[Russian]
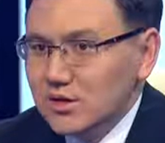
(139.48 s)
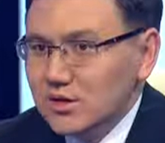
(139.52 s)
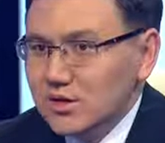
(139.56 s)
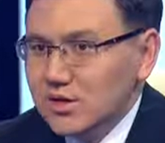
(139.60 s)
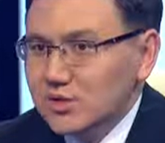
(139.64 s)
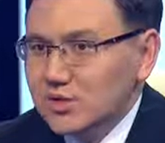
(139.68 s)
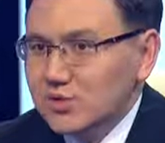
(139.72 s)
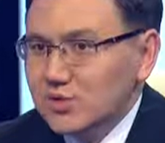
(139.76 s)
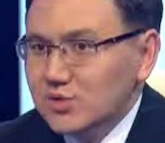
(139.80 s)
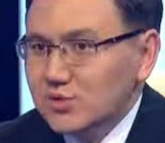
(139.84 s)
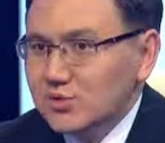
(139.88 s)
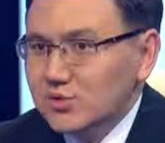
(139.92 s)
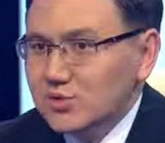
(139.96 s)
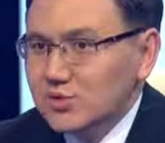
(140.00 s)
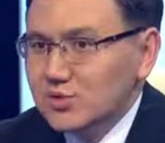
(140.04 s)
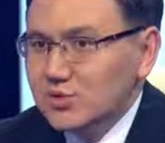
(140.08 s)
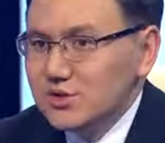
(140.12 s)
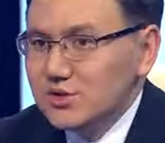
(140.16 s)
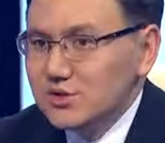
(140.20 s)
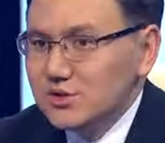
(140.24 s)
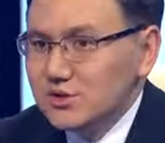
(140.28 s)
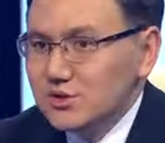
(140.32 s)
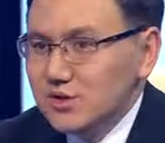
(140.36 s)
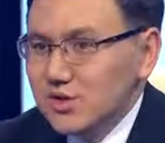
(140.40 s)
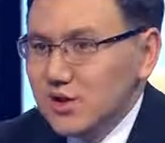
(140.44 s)

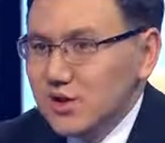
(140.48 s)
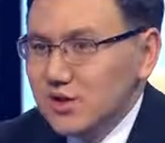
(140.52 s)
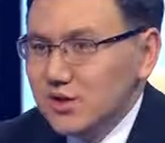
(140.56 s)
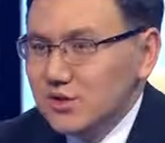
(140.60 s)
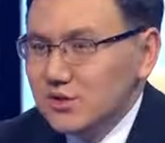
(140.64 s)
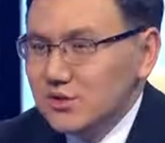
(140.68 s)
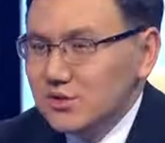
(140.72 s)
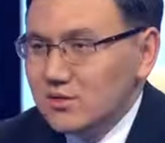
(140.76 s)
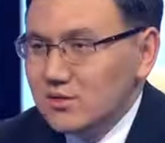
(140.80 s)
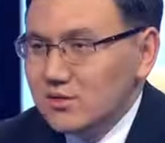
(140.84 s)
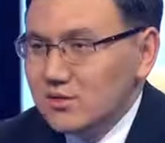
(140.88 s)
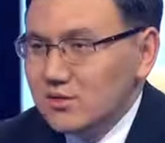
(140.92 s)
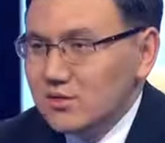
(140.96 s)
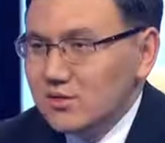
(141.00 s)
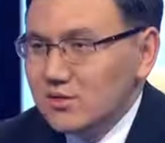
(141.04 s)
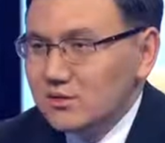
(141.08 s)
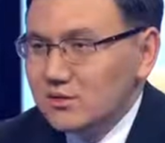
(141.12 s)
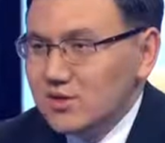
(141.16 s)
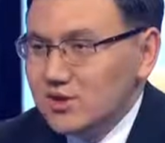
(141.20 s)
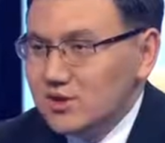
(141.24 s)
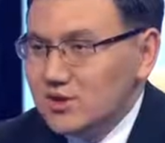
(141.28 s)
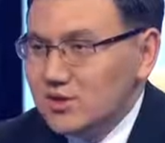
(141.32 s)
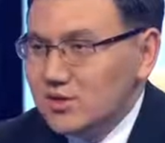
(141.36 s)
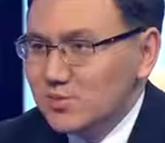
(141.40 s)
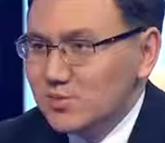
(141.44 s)
ориентируясь на
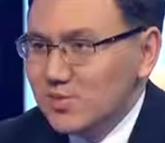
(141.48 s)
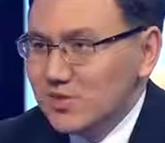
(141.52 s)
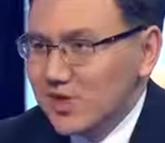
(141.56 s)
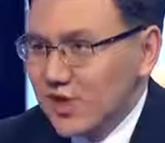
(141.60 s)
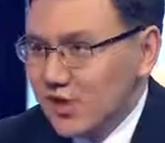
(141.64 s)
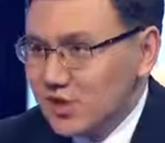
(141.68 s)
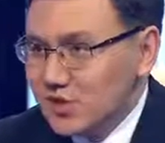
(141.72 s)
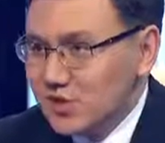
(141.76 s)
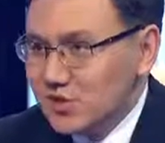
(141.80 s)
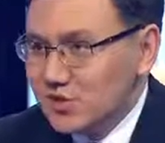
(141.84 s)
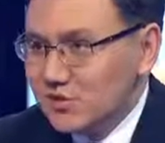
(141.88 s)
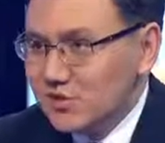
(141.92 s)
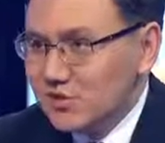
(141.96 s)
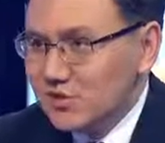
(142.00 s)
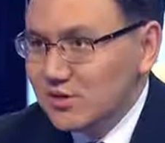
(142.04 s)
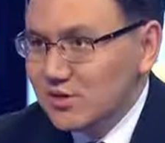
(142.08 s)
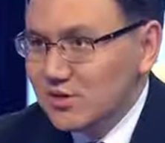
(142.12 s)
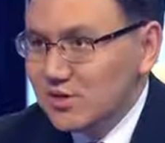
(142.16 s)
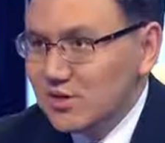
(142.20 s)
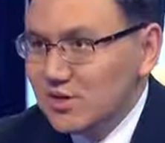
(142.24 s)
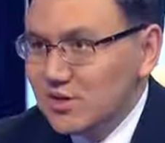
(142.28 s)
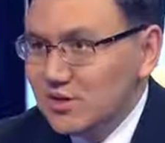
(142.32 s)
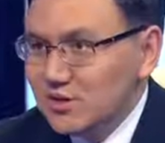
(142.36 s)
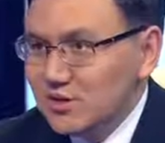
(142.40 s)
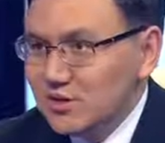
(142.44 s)
принципы качества,
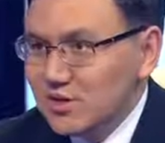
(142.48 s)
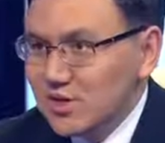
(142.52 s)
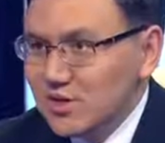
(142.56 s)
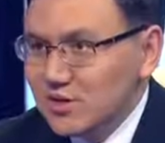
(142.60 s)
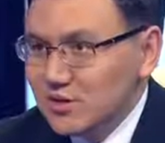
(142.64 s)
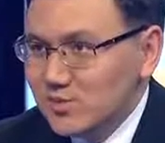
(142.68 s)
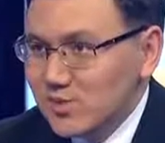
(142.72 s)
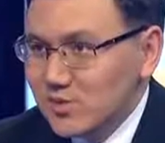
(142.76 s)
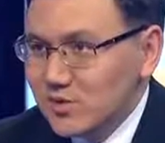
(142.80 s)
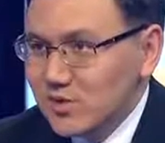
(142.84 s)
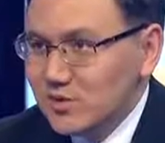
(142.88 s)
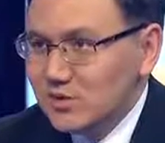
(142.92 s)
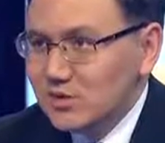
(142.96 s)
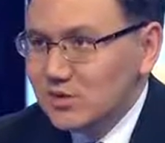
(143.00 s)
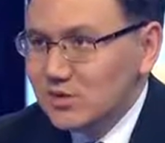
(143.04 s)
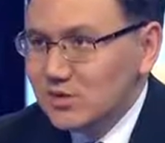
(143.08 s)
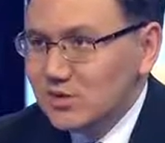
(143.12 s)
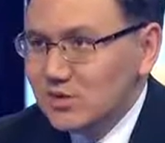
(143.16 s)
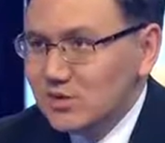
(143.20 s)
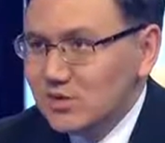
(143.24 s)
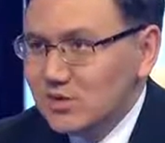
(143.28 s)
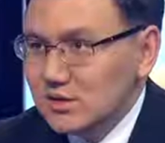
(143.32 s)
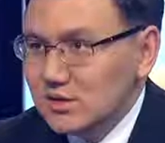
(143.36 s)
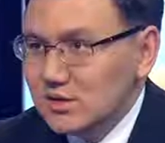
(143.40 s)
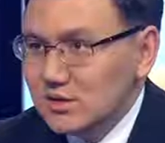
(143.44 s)

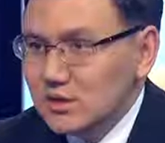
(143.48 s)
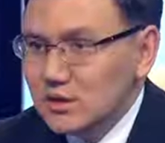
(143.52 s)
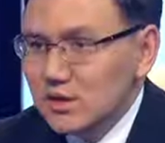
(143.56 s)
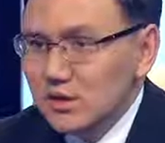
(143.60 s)
транспарентности,